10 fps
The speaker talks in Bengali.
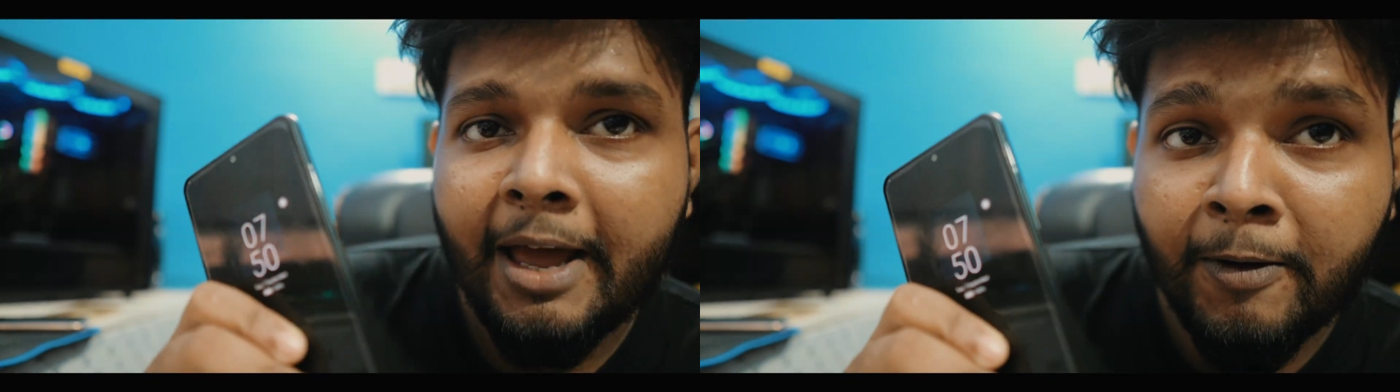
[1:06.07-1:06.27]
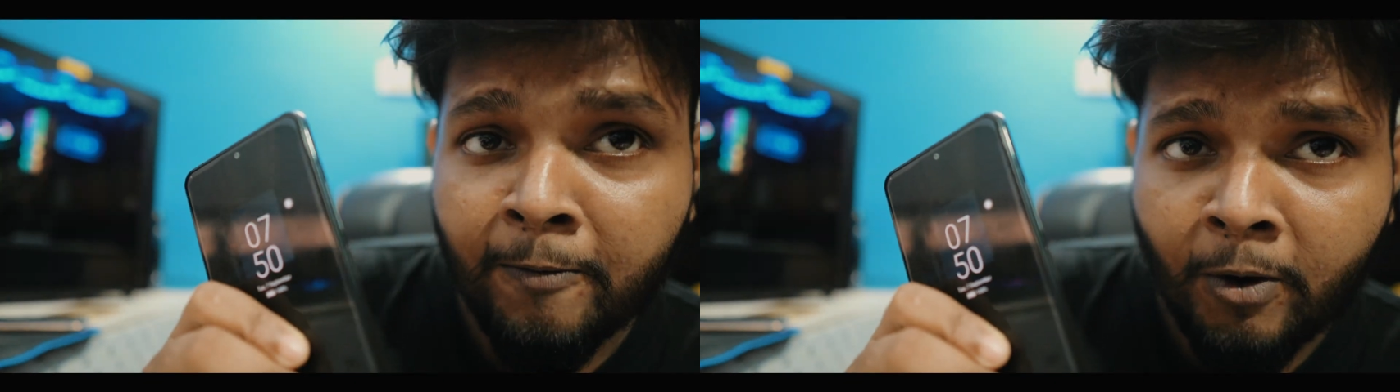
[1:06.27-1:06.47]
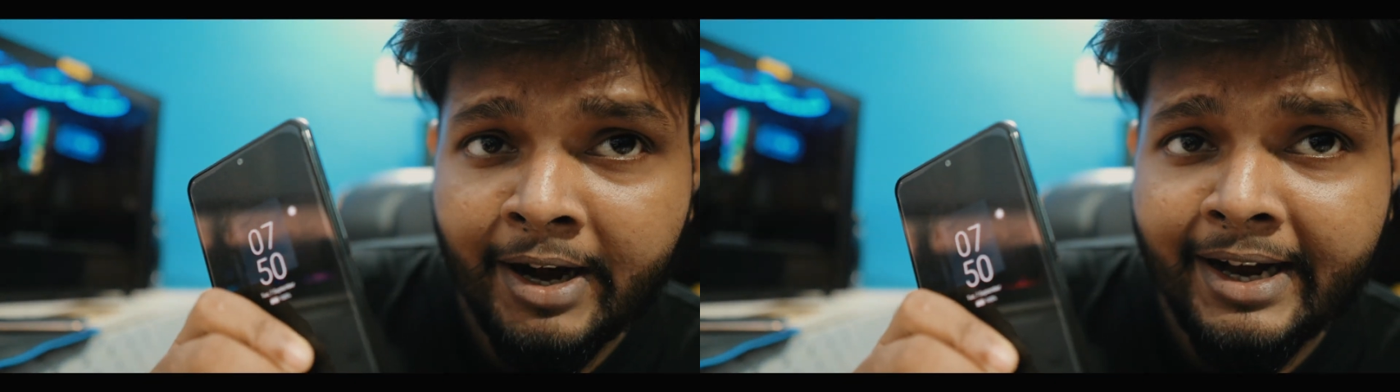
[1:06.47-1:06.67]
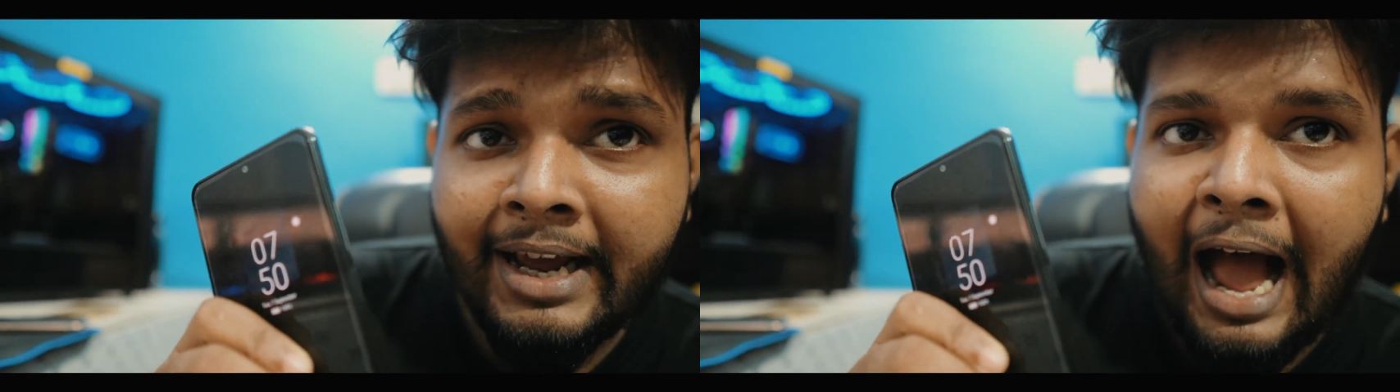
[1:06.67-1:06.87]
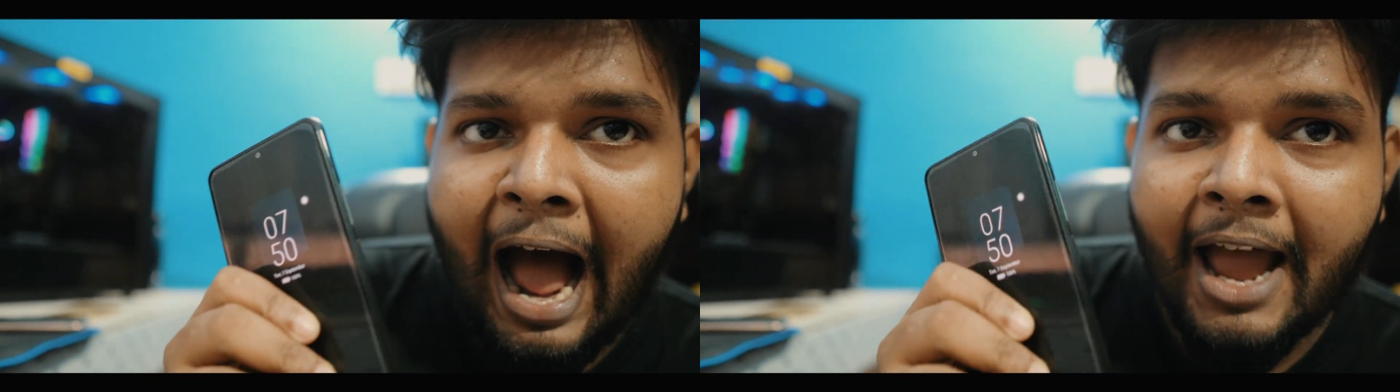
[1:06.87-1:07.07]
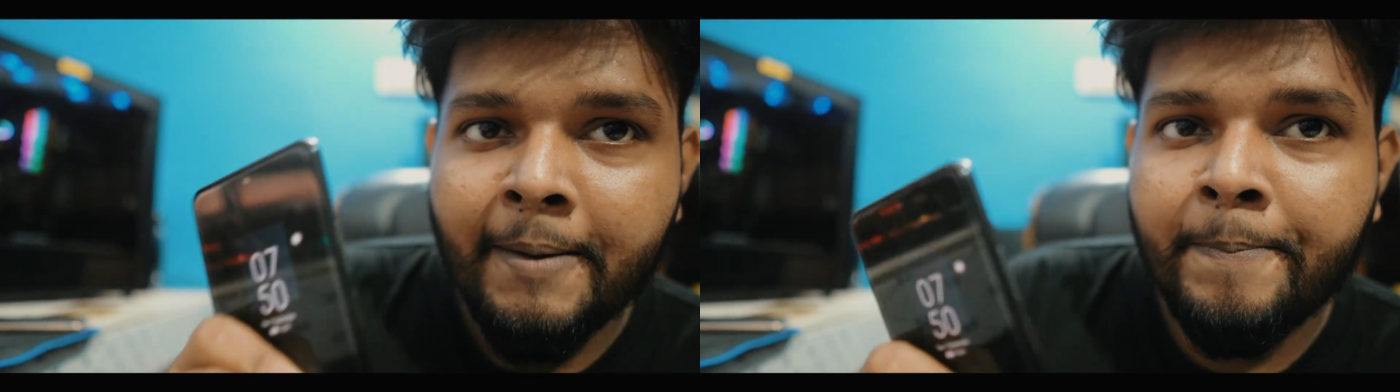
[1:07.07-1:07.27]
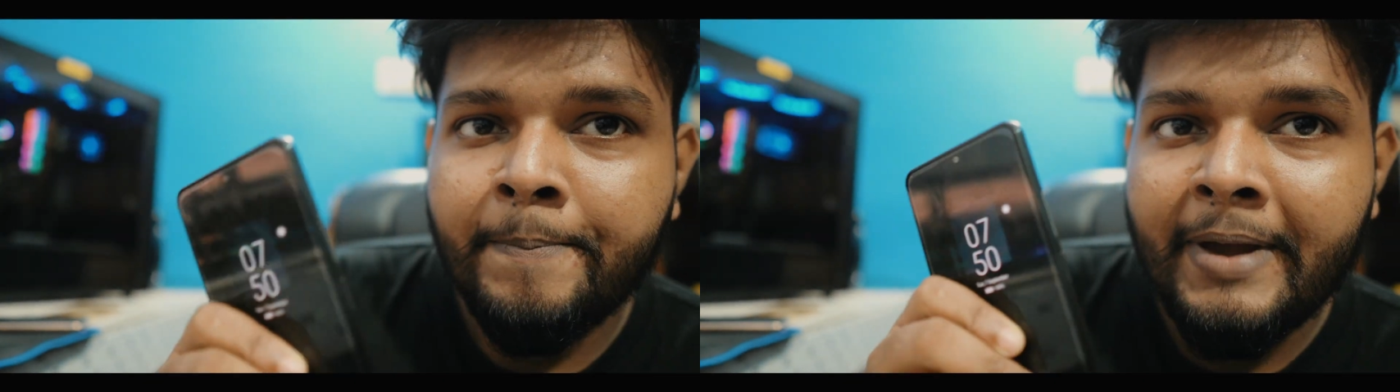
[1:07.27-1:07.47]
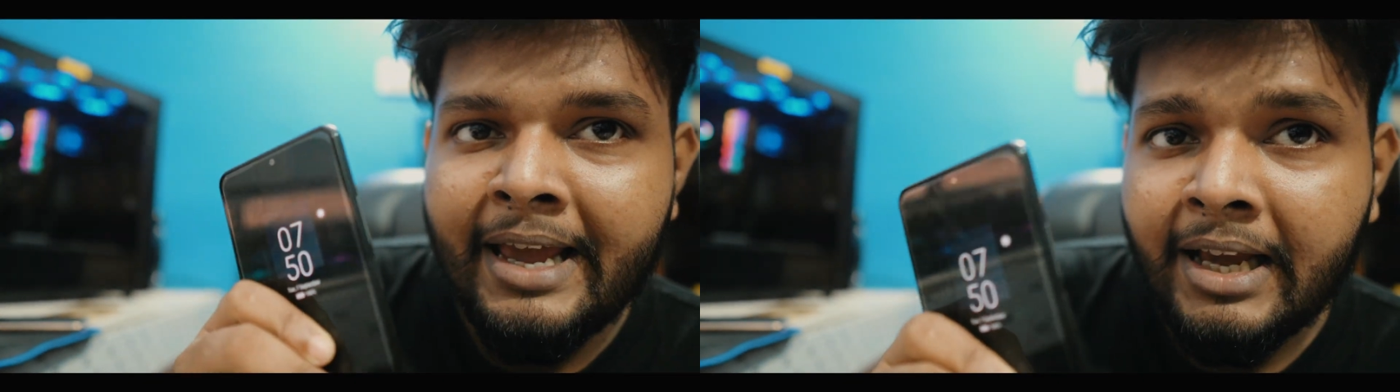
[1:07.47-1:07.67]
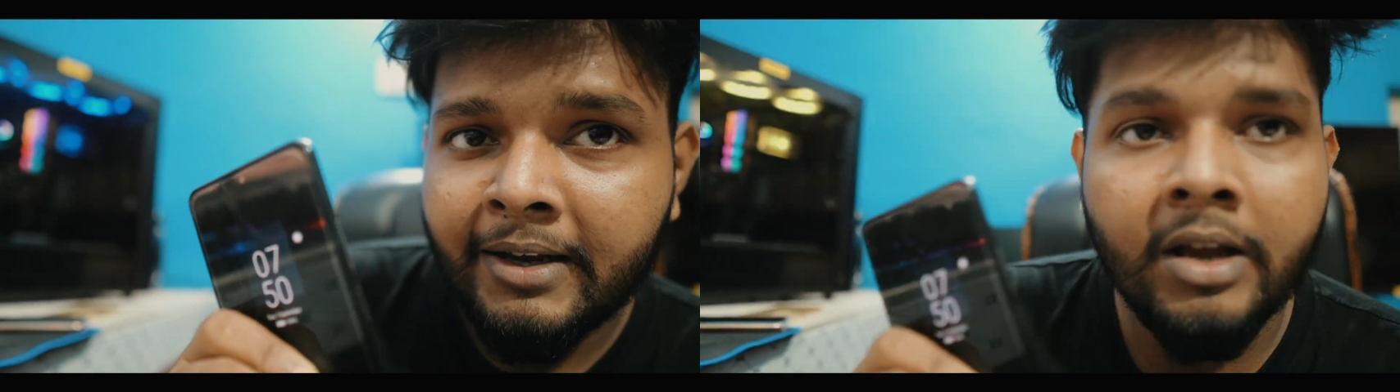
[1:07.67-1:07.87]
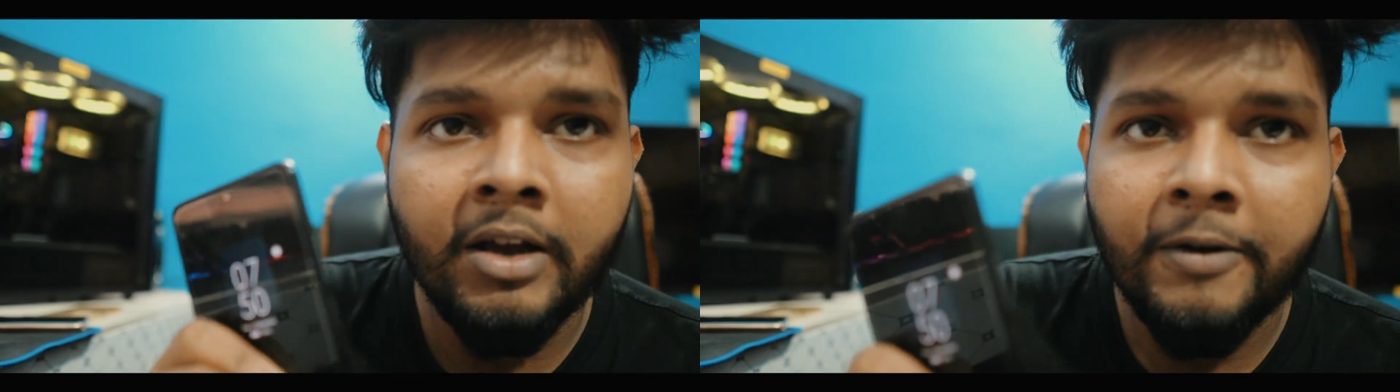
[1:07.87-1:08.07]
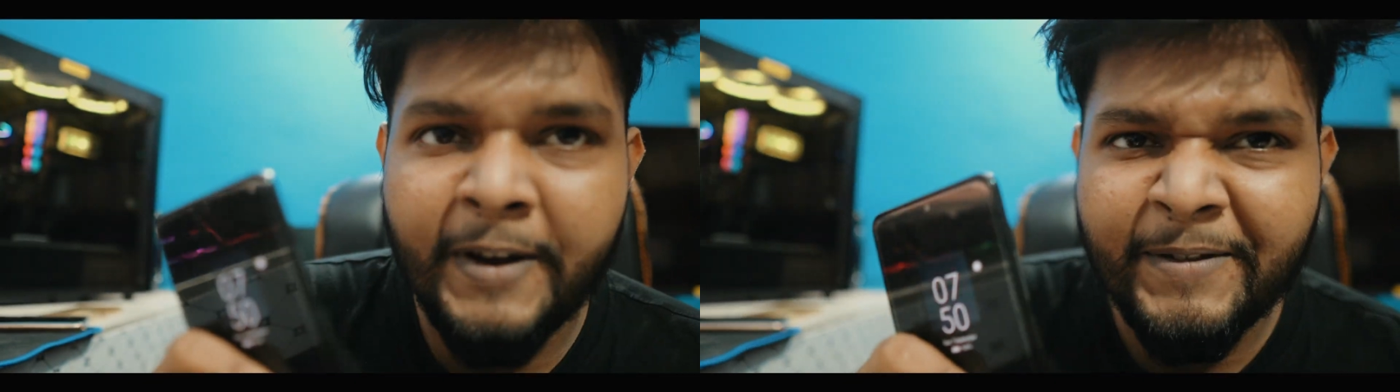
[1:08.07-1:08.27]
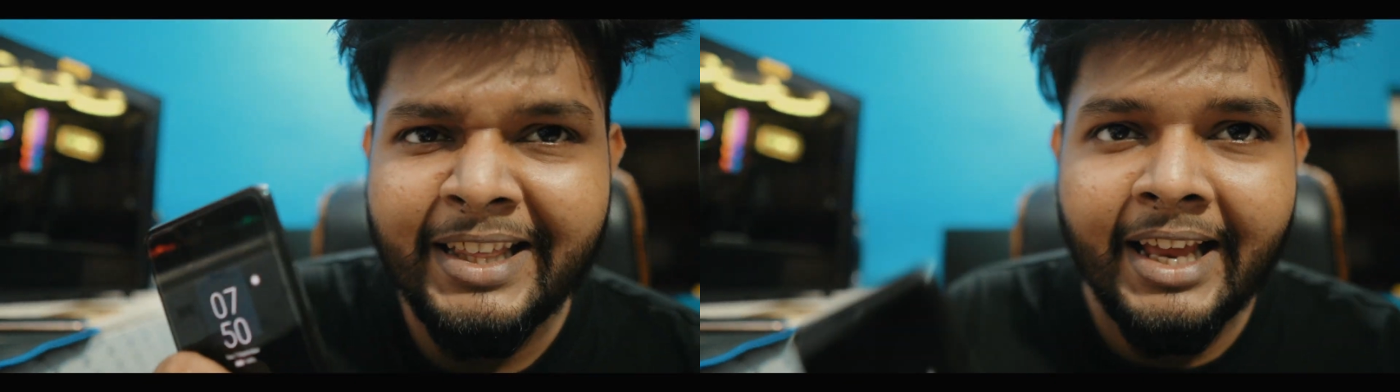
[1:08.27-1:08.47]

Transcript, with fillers: এবং ফোনটি আইপি ফিফটি